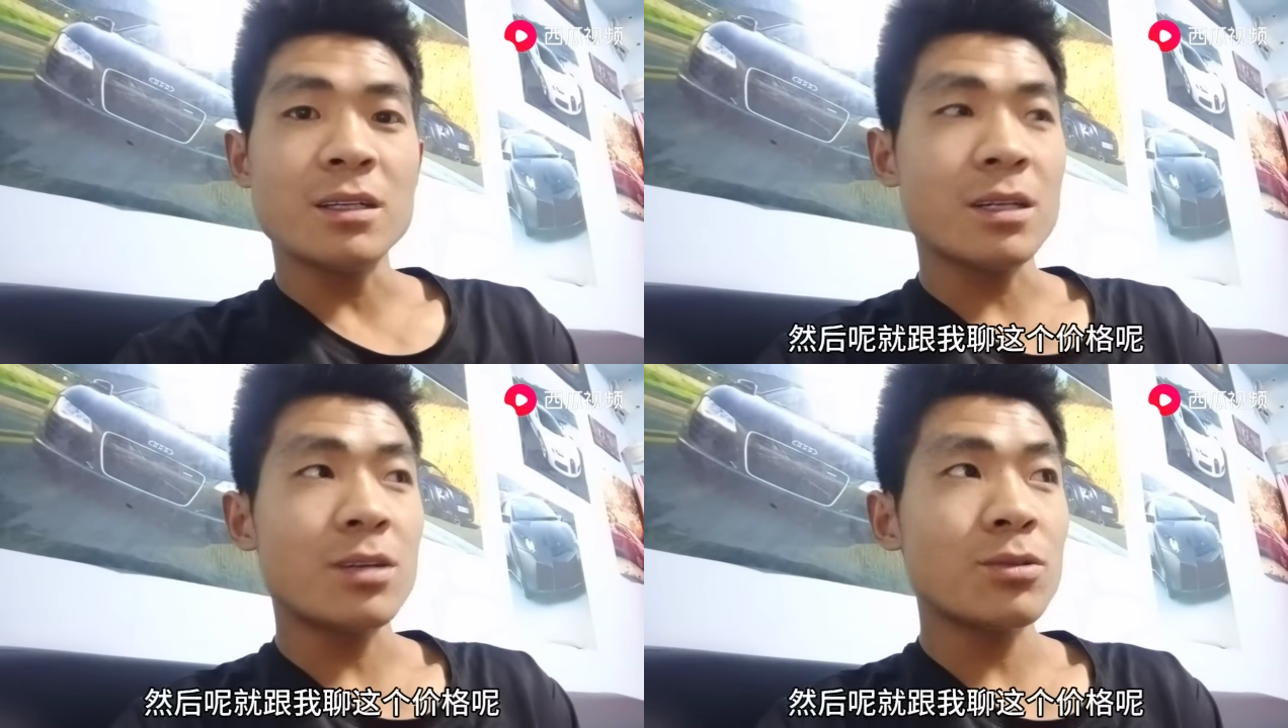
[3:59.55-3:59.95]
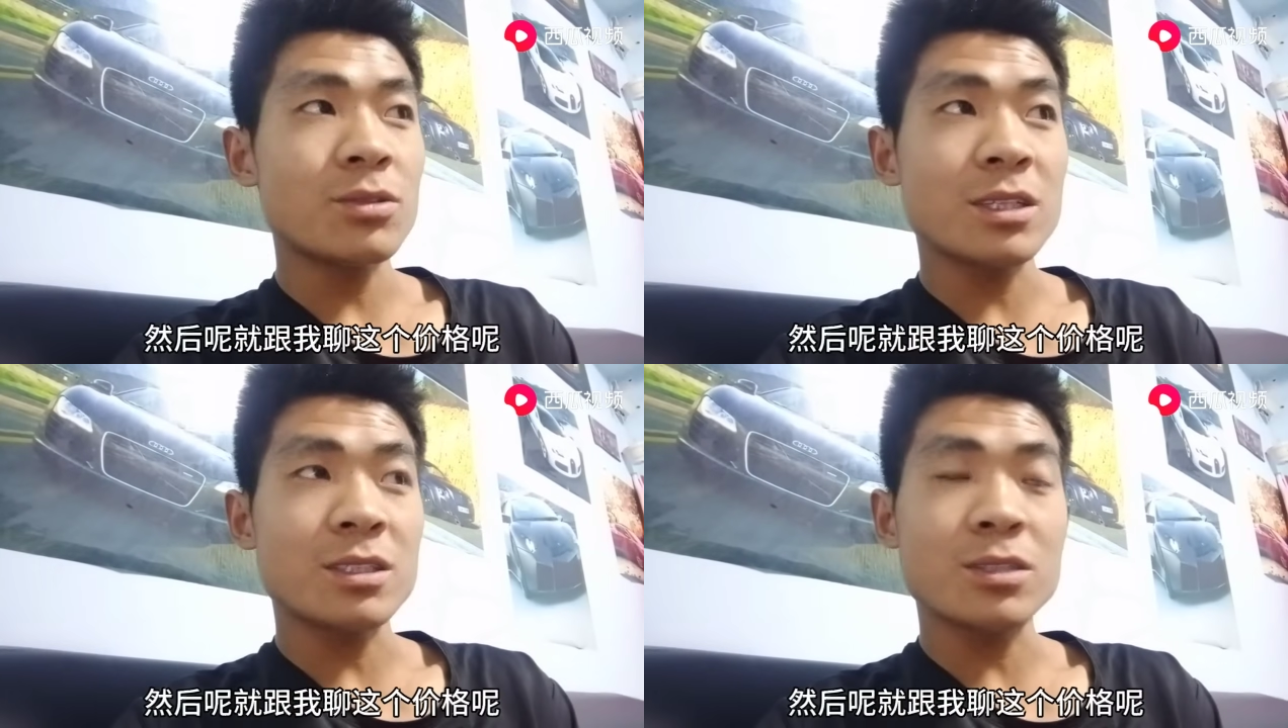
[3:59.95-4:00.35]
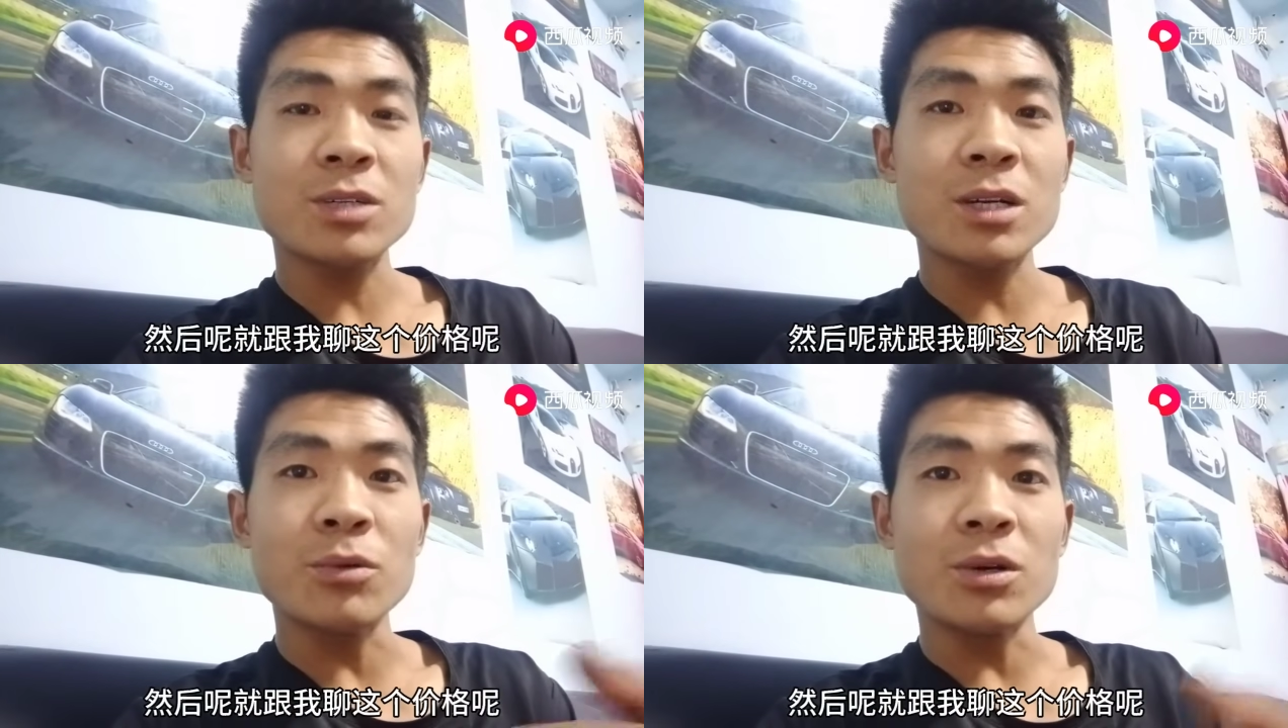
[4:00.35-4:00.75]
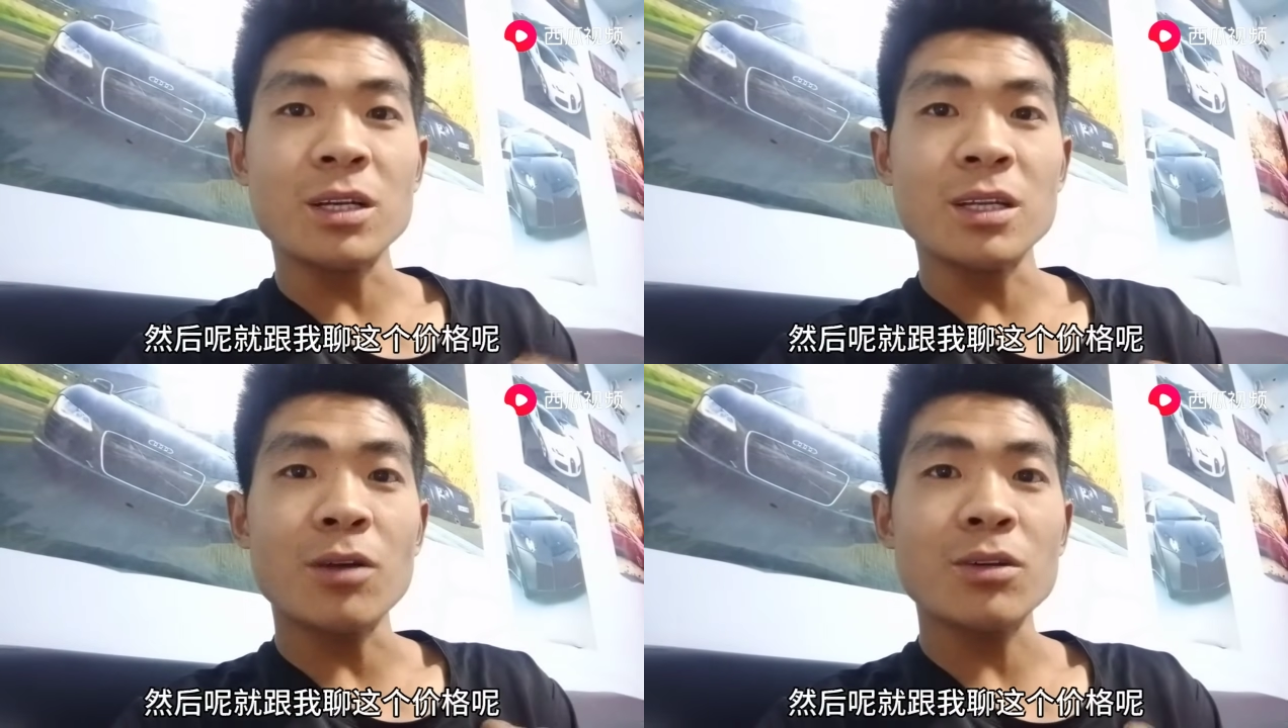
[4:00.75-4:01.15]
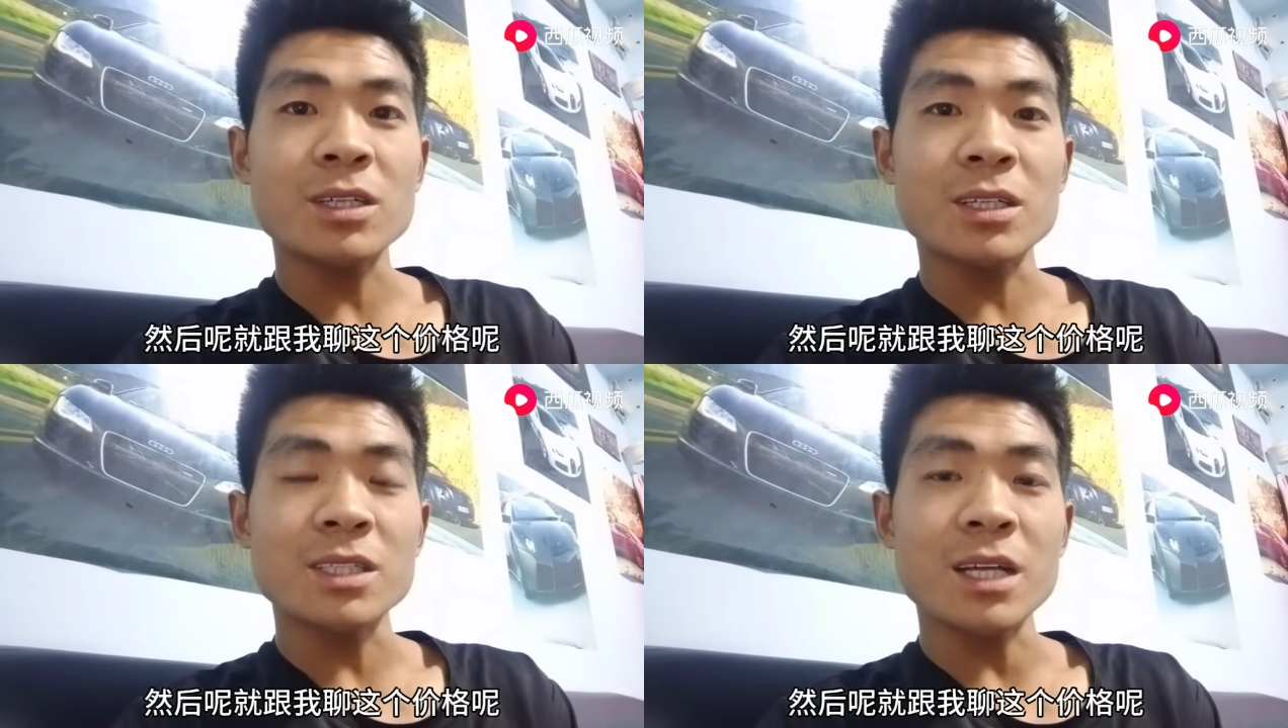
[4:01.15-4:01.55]
然后呢就跟我聊
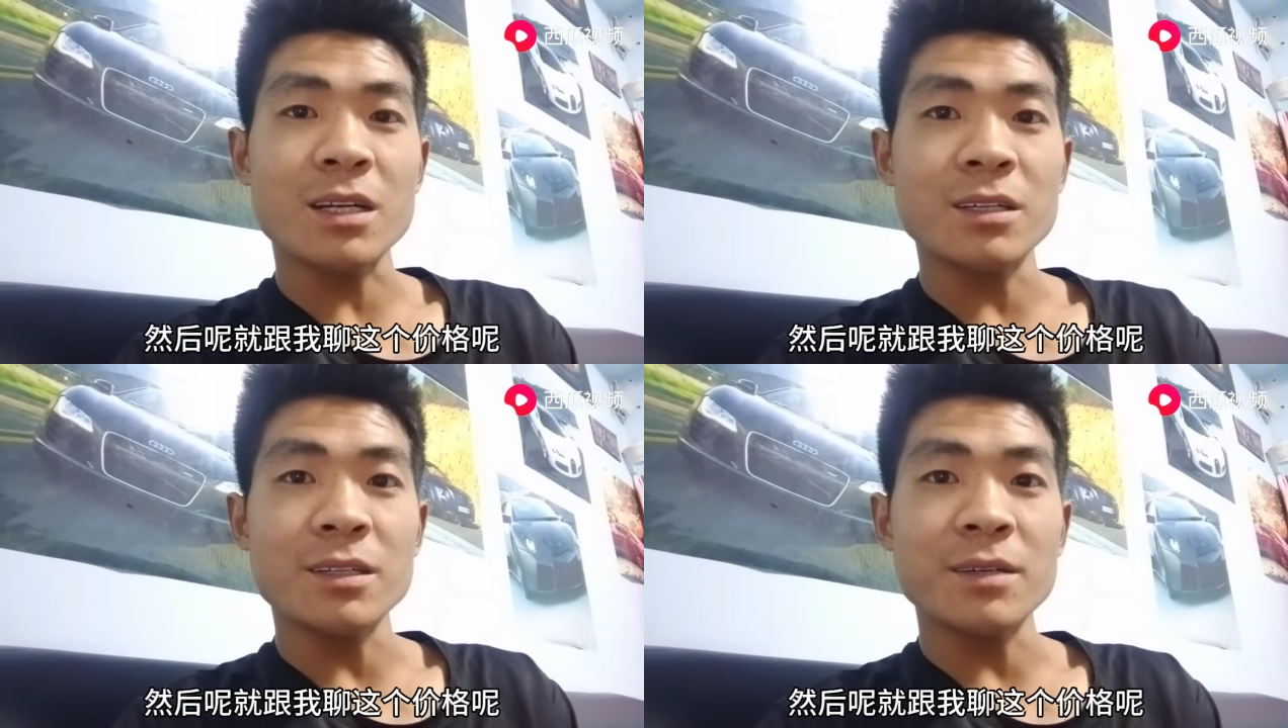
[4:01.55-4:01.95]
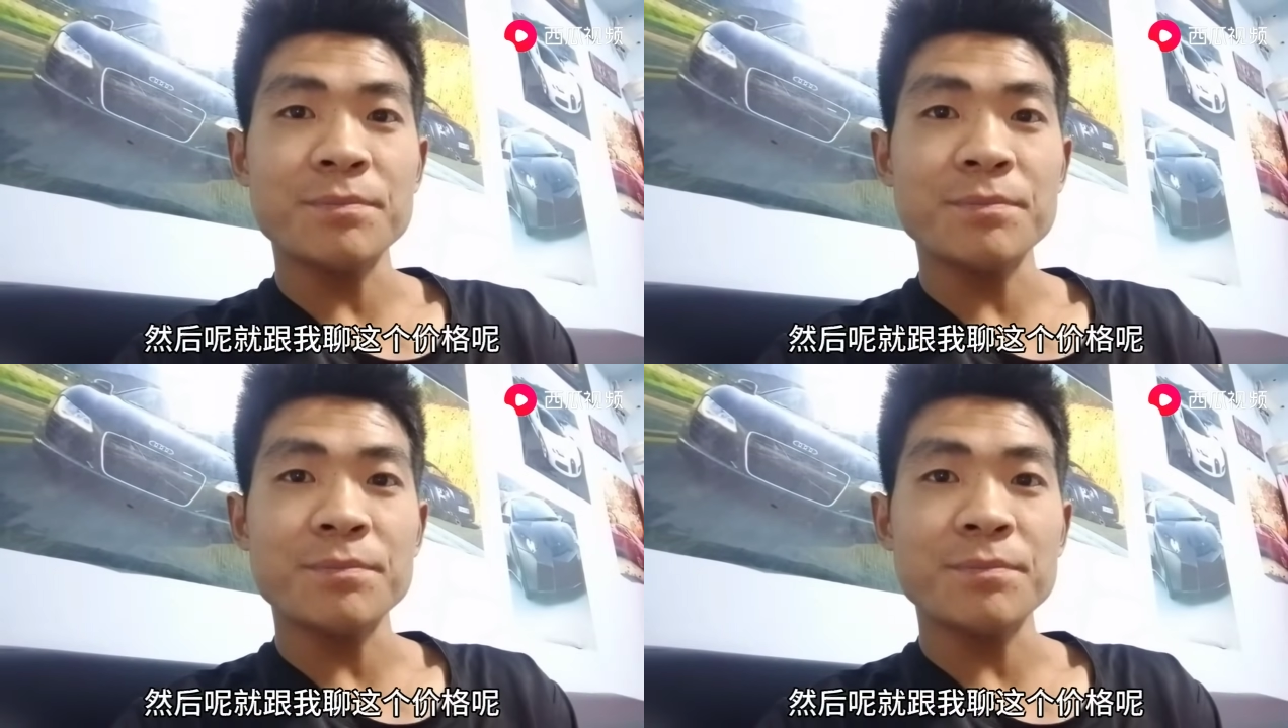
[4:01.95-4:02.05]
这个价格呢。